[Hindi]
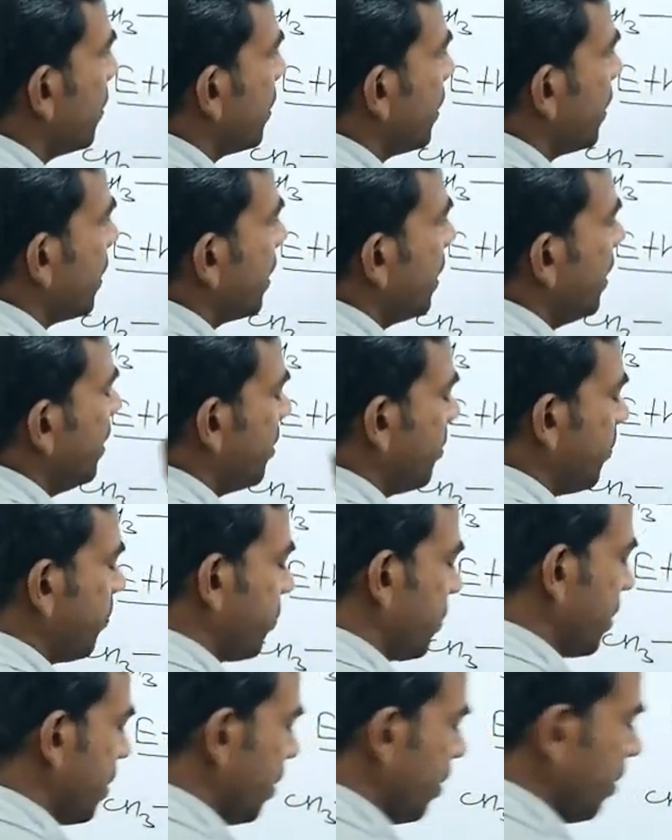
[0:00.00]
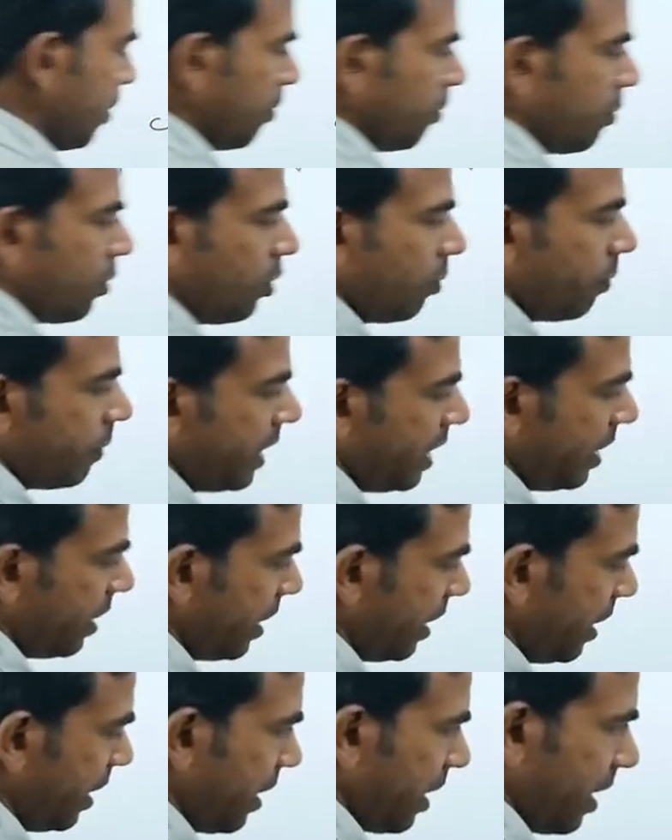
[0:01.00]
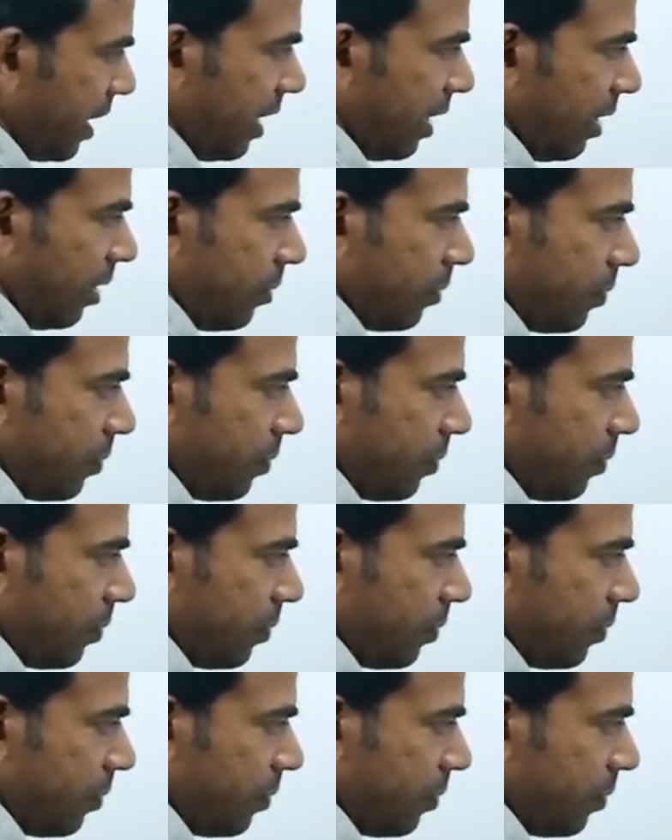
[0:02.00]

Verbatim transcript: ठीक है प्रोपेन नाइट्राइल